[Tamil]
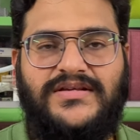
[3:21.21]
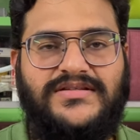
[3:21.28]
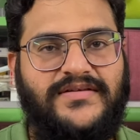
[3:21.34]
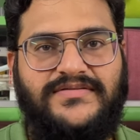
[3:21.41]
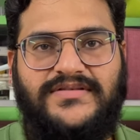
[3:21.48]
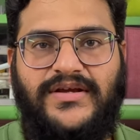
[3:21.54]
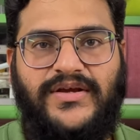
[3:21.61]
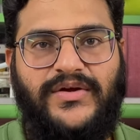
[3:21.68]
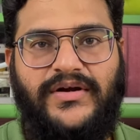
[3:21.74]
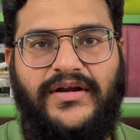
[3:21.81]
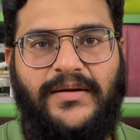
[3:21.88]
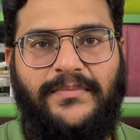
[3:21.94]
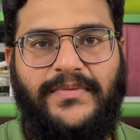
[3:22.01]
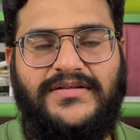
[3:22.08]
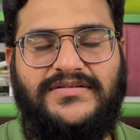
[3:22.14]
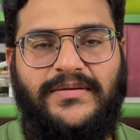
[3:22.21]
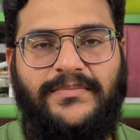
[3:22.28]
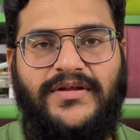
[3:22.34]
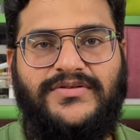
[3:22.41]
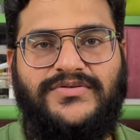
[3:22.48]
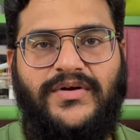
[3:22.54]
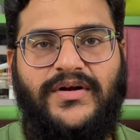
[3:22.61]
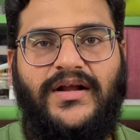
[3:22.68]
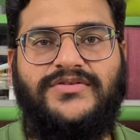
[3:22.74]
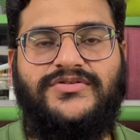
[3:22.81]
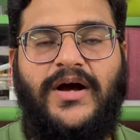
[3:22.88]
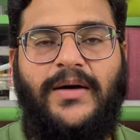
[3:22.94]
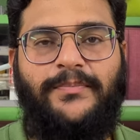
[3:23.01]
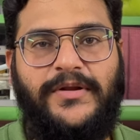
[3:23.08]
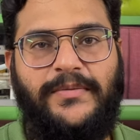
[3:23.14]
இயர்ஸ் ஆஃப் செக்யூரிட்டி அப்டேட்ஸ் அப்படின்னு சொல்லலாம்
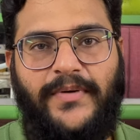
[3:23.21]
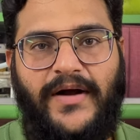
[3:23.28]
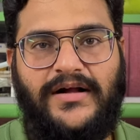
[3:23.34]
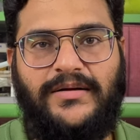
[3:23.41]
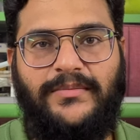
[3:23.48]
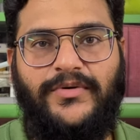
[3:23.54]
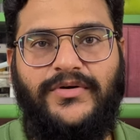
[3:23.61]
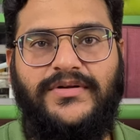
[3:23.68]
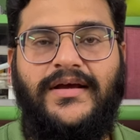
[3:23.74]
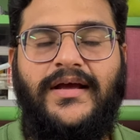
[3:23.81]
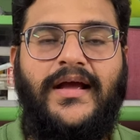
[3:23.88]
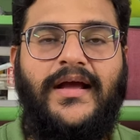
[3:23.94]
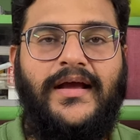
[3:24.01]
ஸோ அப்படி பார்க்கும்போது